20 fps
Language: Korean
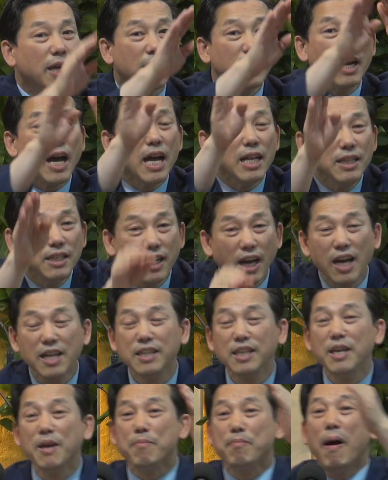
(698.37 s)

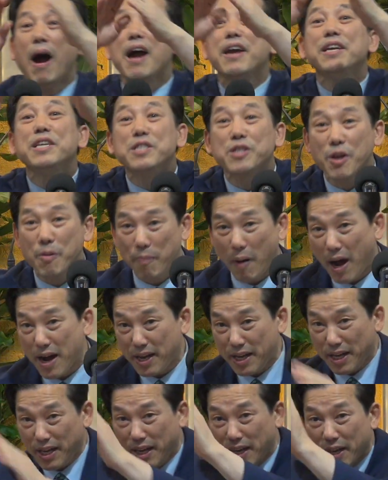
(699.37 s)
칸칸이 방이 있어요.
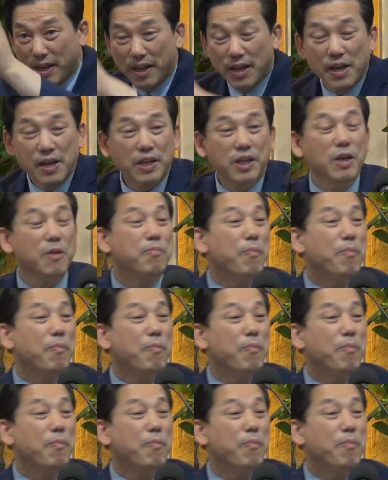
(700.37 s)
방이. 그